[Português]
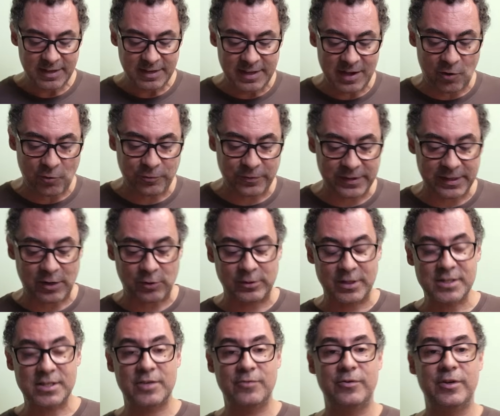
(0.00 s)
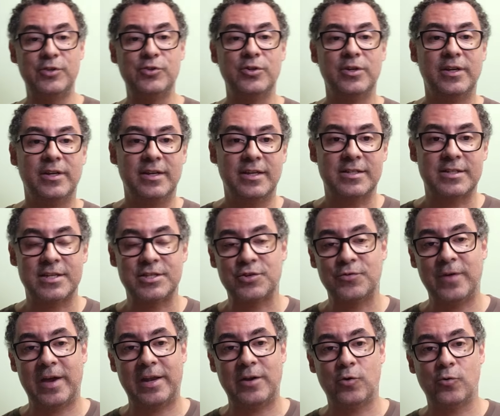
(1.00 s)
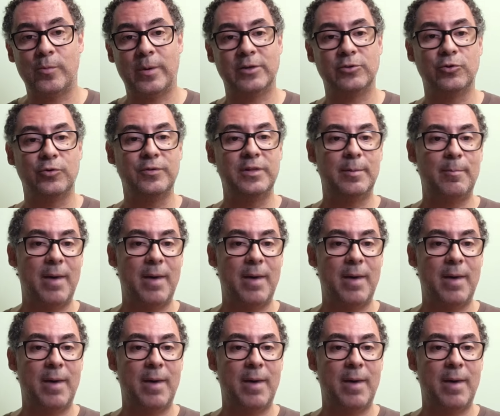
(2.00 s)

E ao final desse vídeo, se tiver alguma dúvida,